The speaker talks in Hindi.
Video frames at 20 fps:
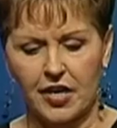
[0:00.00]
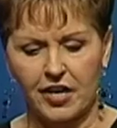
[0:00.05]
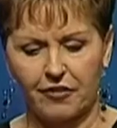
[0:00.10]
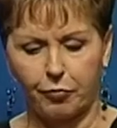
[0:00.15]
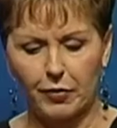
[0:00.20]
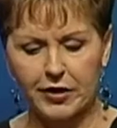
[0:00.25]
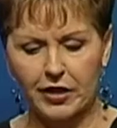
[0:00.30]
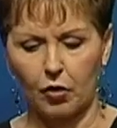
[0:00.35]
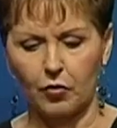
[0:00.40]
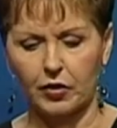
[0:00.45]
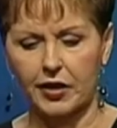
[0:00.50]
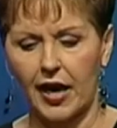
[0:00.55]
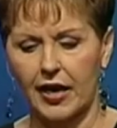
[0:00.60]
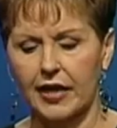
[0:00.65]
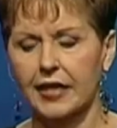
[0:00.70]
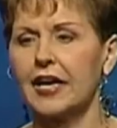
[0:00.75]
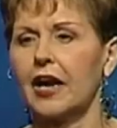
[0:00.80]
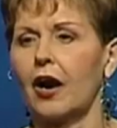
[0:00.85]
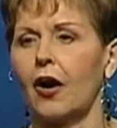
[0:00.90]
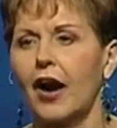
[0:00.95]
ने कहा हम एक
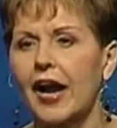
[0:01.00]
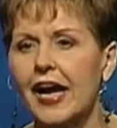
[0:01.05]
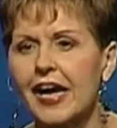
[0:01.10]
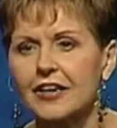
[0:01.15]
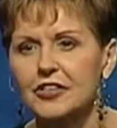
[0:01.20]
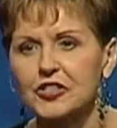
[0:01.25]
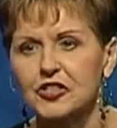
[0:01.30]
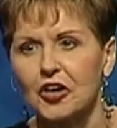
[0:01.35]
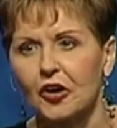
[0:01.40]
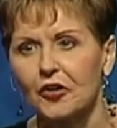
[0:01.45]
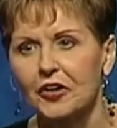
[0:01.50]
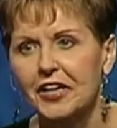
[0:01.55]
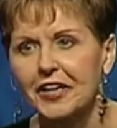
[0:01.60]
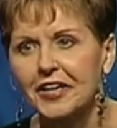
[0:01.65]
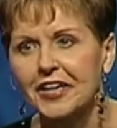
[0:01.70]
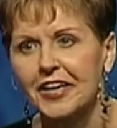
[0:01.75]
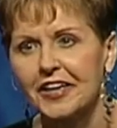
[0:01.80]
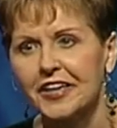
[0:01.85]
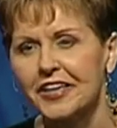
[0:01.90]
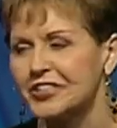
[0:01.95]
दूसरे के हिस्सेदार तब तक
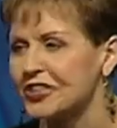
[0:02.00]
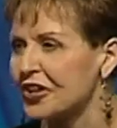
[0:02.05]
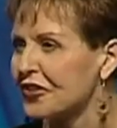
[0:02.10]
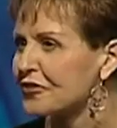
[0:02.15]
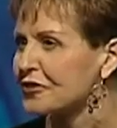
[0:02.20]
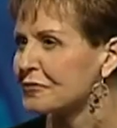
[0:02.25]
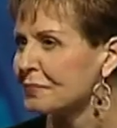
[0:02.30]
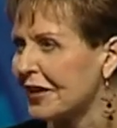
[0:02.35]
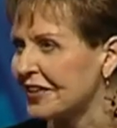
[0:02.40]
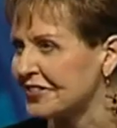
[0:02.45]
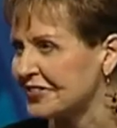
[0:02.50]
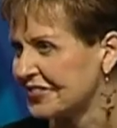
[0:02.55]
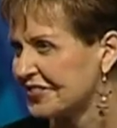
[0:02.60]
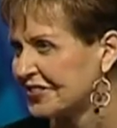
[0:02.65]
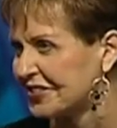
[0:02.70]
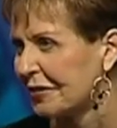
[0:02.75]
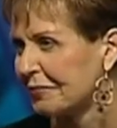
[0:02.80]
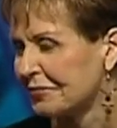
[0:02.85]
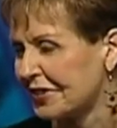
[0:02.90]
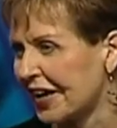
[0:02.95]
नहीं बनेंगे जब तक हम
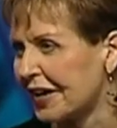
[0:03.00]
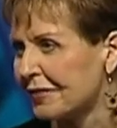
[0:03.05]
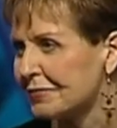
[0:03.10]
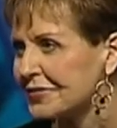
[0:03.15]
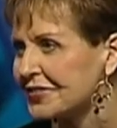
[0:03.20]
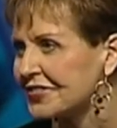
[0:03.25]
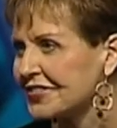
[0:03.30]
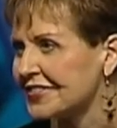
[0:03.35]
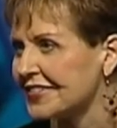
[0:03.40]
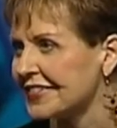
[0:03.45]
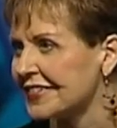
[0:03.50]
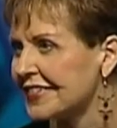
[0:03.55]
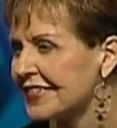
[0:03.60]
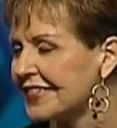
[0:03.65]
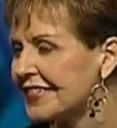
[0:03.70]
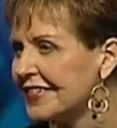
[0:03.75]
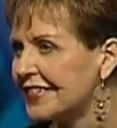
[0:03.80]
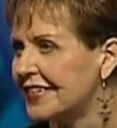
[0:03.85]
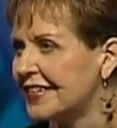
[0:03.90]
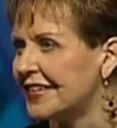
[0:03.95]
अपने हाथ
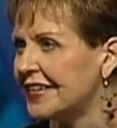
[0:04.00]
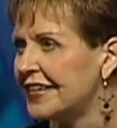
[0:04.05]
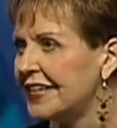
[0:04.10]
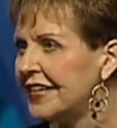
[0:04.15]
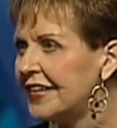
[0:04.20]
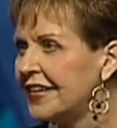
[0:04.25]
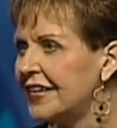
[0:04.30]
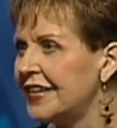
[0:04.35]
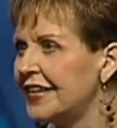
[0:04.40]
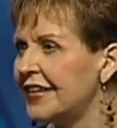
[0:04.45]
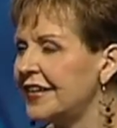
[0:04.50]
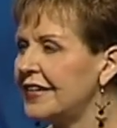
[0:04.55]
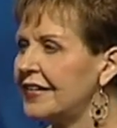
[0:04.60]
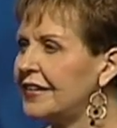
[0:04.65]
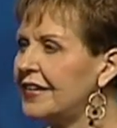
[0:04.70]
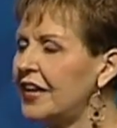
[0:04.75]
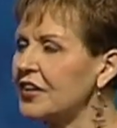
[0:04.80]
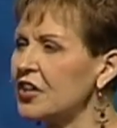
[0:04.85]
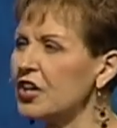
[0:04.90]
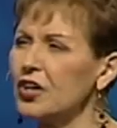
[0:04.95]

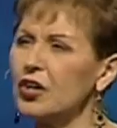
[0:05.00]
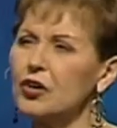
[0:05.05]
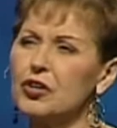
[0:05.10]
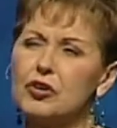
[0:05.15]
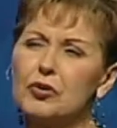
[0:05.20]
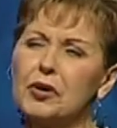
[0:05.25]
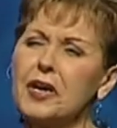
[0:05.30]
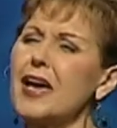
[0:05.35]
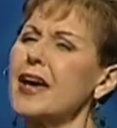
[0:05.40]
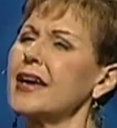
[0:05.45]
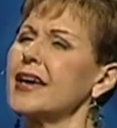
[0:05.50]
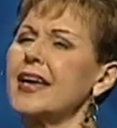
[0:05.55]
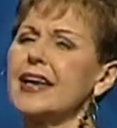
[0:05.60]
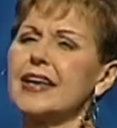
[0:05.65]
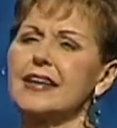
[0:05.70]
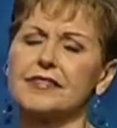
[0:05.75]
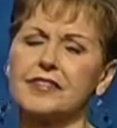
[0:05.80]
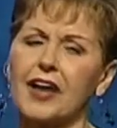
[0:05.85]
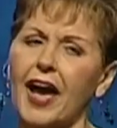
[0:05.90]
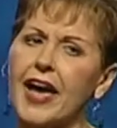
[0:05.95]
दूसरे के
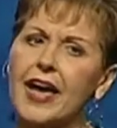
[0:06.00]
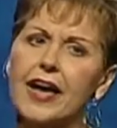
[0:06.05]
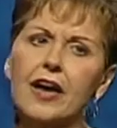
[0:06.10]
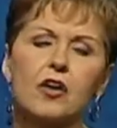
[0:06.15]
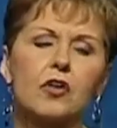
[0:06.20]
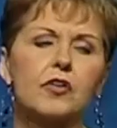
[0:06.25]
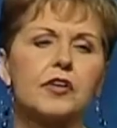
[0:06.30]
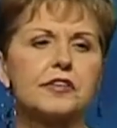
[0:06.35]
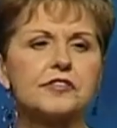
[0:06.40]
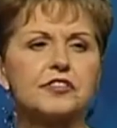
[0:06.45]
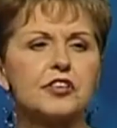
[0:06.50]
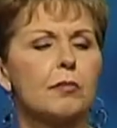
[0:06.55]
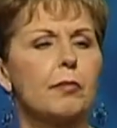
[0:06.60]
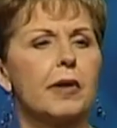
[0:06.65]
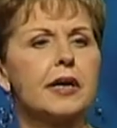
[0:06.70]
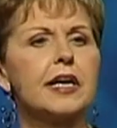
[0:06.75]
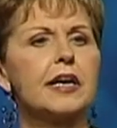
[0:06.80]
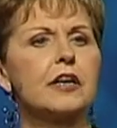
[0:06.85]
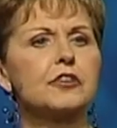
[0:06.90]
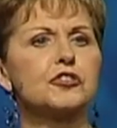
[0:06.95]
कड़कट में डालकर मैले नहीं
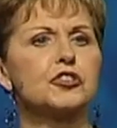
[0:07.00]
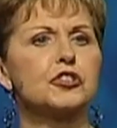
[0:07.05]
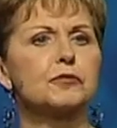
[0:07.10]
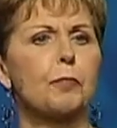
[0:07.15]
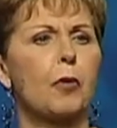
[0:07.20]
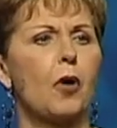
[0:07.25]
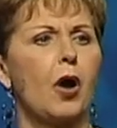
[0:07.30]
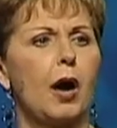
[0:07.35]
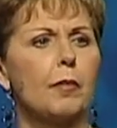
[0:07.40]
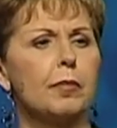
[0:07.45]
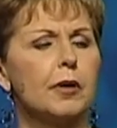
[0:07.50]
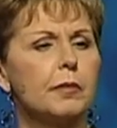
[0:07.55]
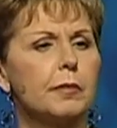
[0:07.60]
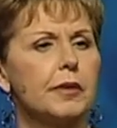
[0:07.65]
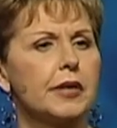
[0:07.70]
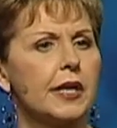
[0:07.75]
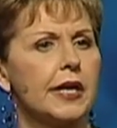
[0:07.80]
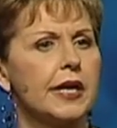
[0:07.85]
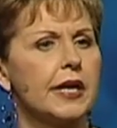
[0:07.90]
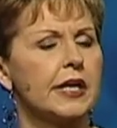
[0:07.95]
करते आप जानते हैं आपको
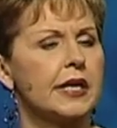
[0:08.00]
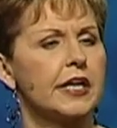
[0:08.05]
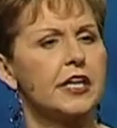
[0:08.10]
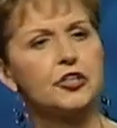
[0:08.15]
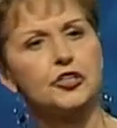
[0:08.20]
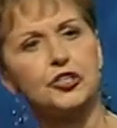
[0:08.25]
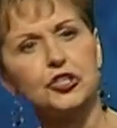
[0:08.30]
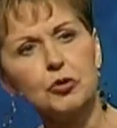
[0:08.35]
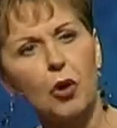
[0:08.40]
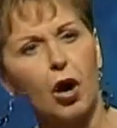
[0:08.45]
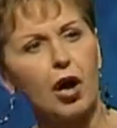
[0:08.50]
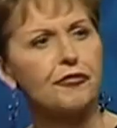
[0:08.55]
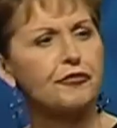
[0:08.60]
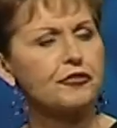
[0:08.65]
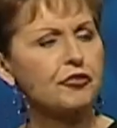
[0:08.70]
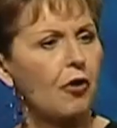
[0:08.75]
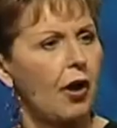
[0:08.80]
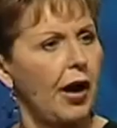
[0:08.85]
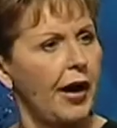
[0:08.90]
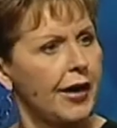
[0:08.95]
दूसरों के मसाइल में
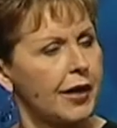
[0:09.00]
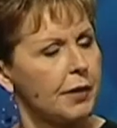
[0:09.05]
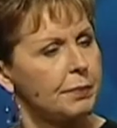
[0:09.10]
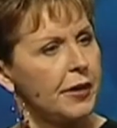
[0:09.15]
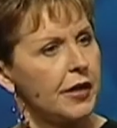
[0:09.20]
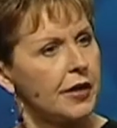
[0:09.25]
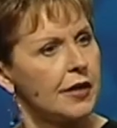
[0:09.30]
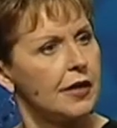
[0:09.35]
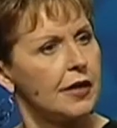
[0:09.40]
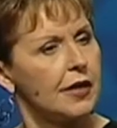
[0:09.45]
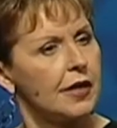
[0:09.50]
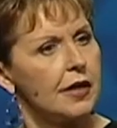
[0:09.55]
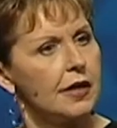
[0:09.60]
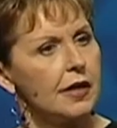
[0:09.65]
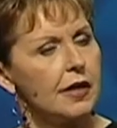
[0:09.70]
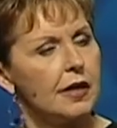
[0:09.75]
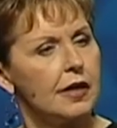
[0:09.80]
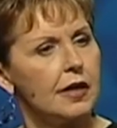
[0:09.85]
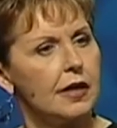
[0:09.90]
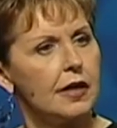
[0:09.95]
पढ़कर अपने आप को
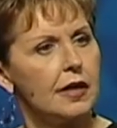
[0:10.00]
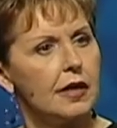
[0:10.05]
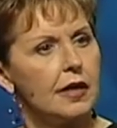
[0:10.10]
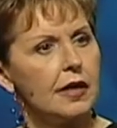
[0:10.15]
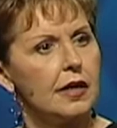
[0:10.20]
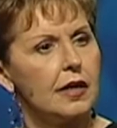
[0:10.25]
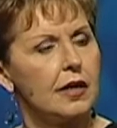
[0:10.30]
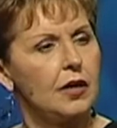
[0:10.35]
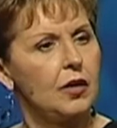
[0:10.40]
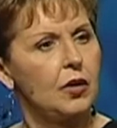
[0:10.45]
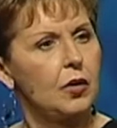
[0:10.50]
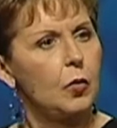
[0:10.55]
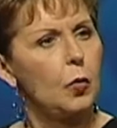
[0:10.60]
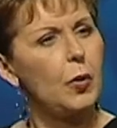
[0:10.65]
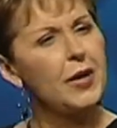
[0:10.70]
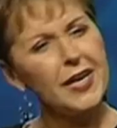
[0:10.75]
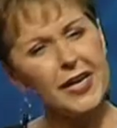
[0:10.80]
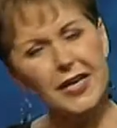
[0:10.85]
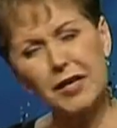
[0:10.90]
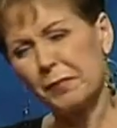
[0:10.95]

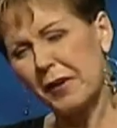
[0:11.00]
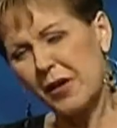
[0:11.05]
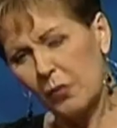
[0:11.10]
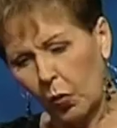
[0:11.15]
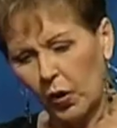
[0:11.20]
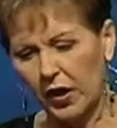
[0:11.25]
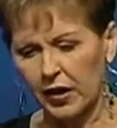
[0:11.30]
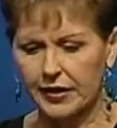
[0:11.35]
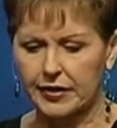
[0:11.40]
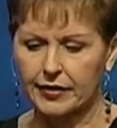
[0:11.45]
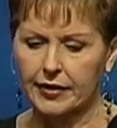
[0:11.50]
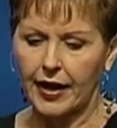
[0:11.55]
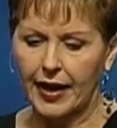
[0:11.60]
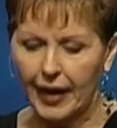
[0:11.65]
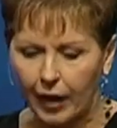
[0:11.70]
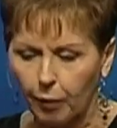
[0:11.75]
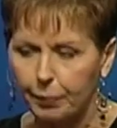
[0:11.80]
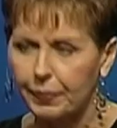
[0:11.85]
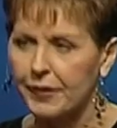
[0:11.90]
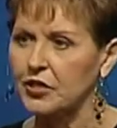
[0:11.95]
राह से नहीं भटकाना पर
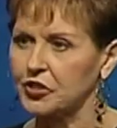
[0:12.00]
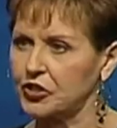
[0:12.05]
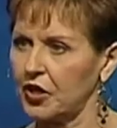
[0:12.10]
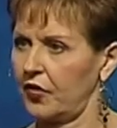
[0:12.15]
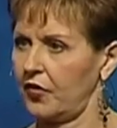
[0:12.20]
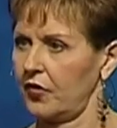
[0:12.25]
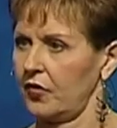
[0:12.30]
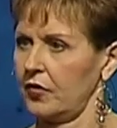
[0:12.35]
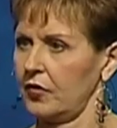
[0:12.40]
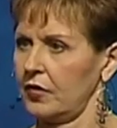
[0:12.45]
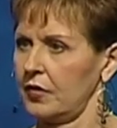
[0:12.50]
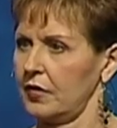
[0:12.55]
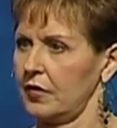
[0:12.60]
हम एक दूसरे की